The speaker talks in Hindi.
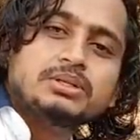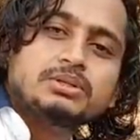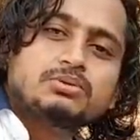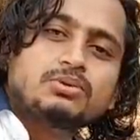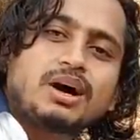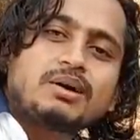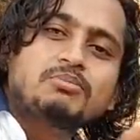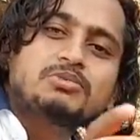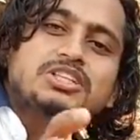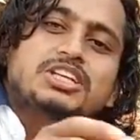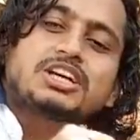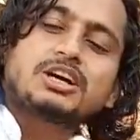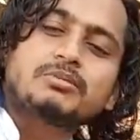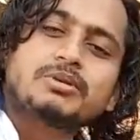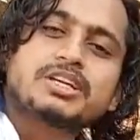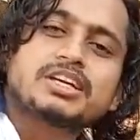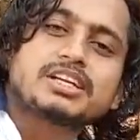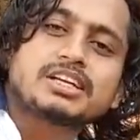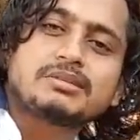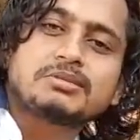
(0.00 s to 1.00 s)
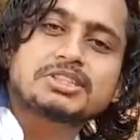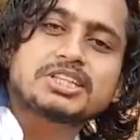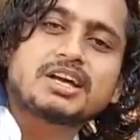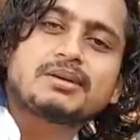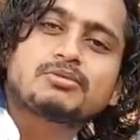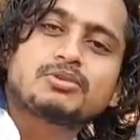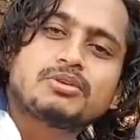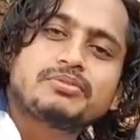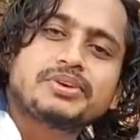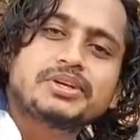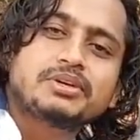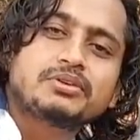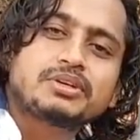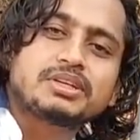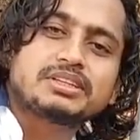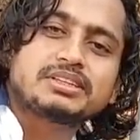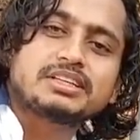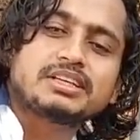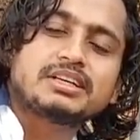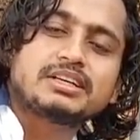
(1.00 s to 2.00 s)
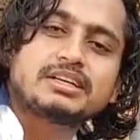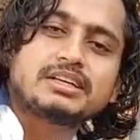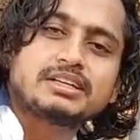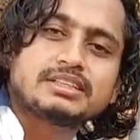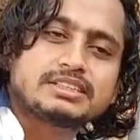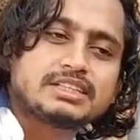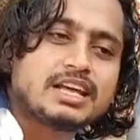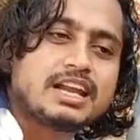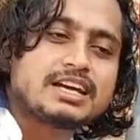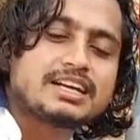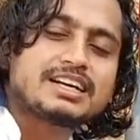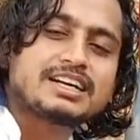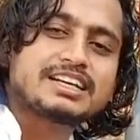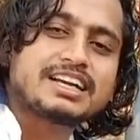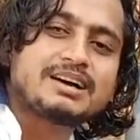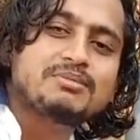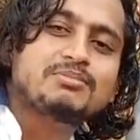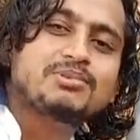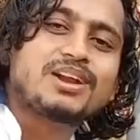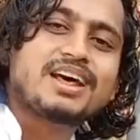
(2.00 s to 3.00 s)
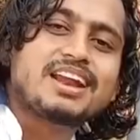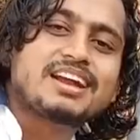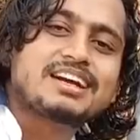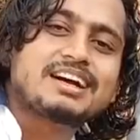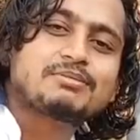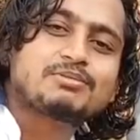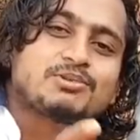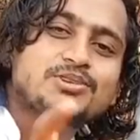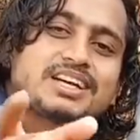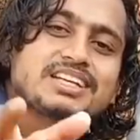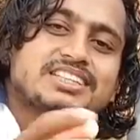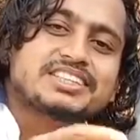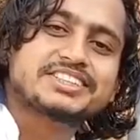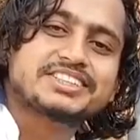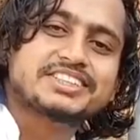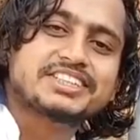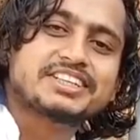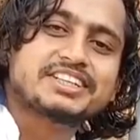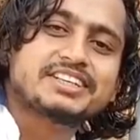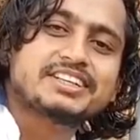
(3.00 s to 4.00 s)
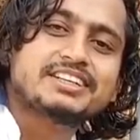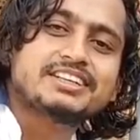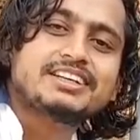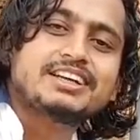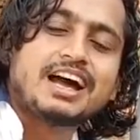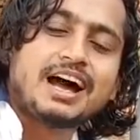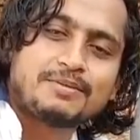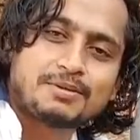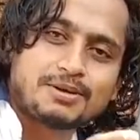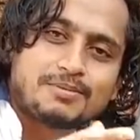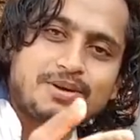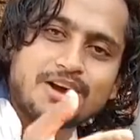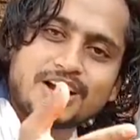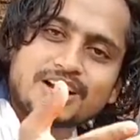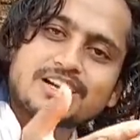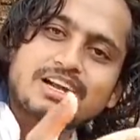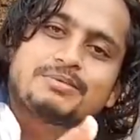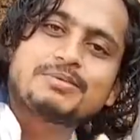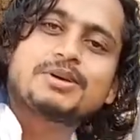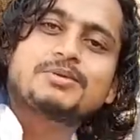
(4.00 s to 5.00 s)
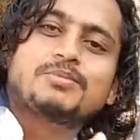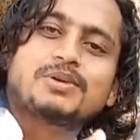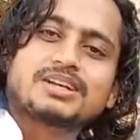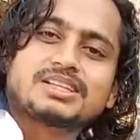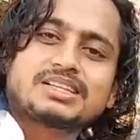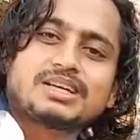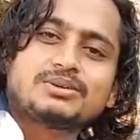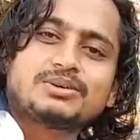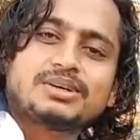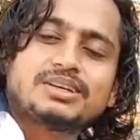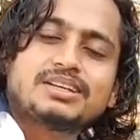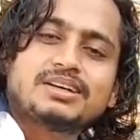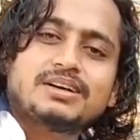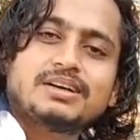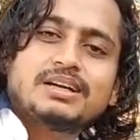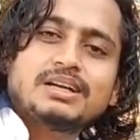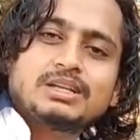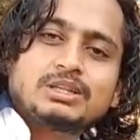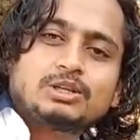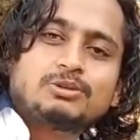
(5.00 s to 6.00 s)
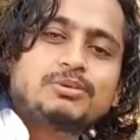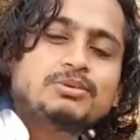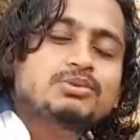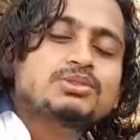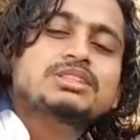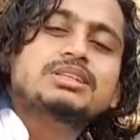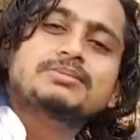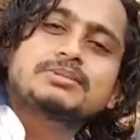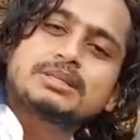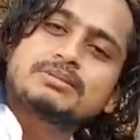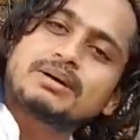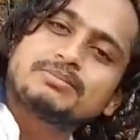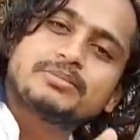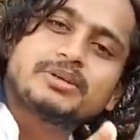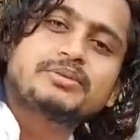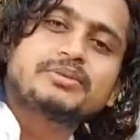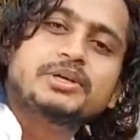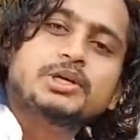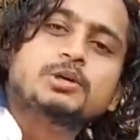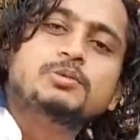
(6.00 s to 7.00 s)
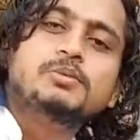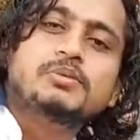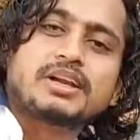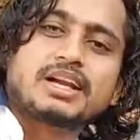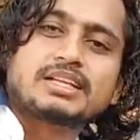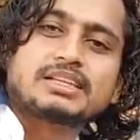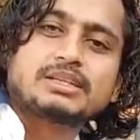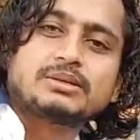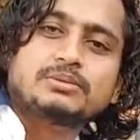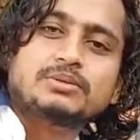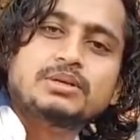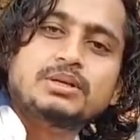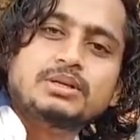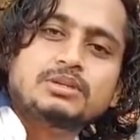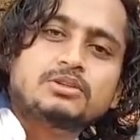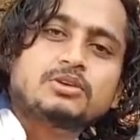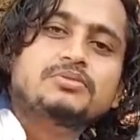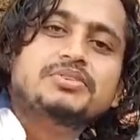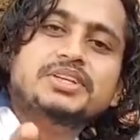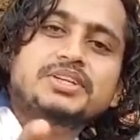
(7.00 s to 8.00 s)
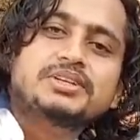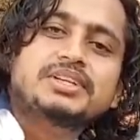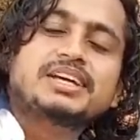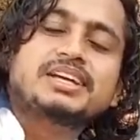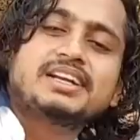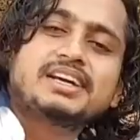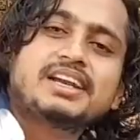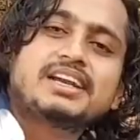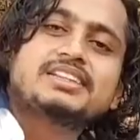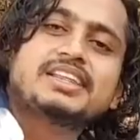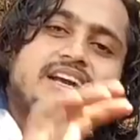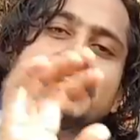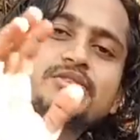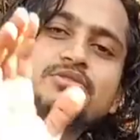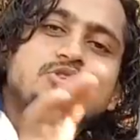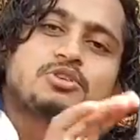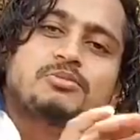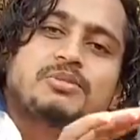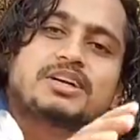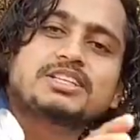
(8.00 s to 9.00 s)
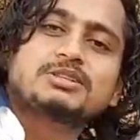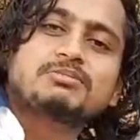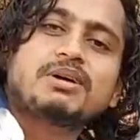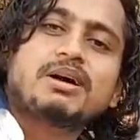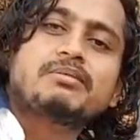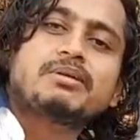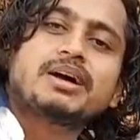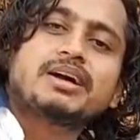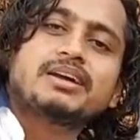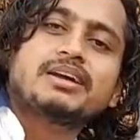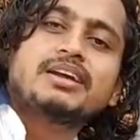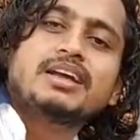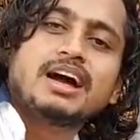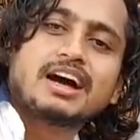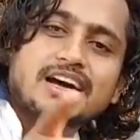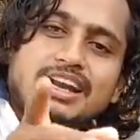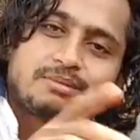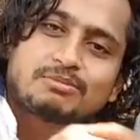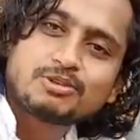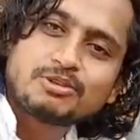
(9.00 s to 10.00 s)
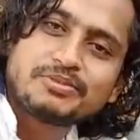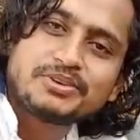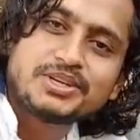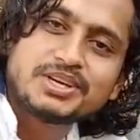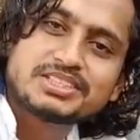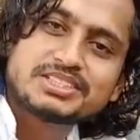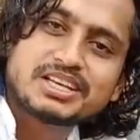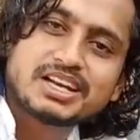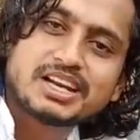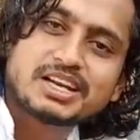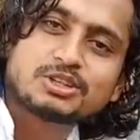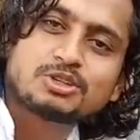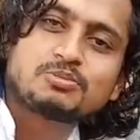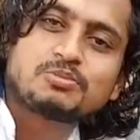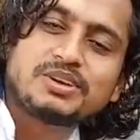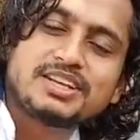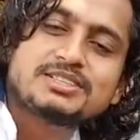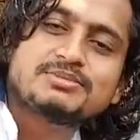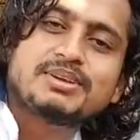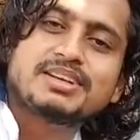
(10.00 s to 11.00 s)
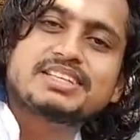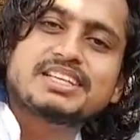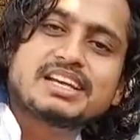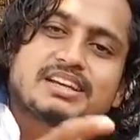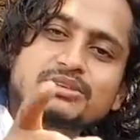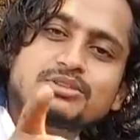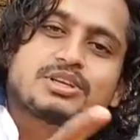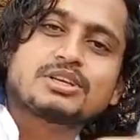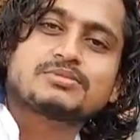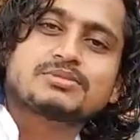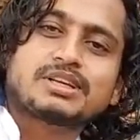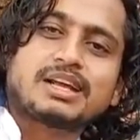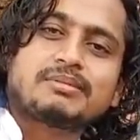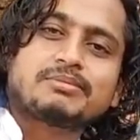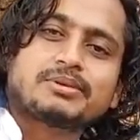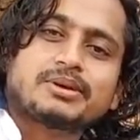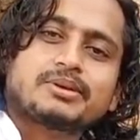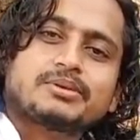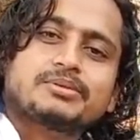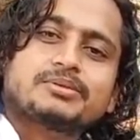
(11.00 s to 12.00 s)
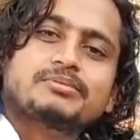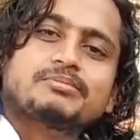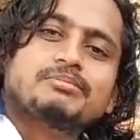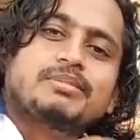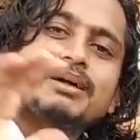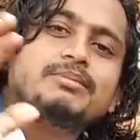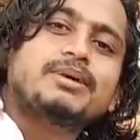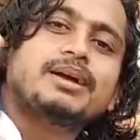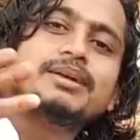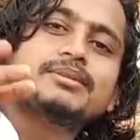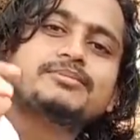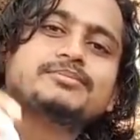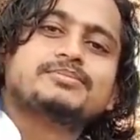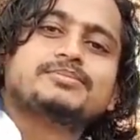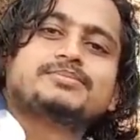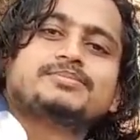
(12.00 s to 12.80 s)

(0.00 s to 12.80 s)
तो आप मुझे कमेंट करके बताएं आपको वीडियो कितना अच्छा लगा क्या बुरा लगा आपको क्या सजेशन है आपका मैं हर कमेंट पढ़ता हूँ है ना तो मैं उसी हिसाब से बाद में वीडियो भी बनाता हूँ तो वीडियो देखने के लिए थैंक यू सो मच बाय बाय अगर आपको वीडियो अच्छा लगे तो प्लीज़ मेरे चैनल को सब्सक्राइब करो बाय बाय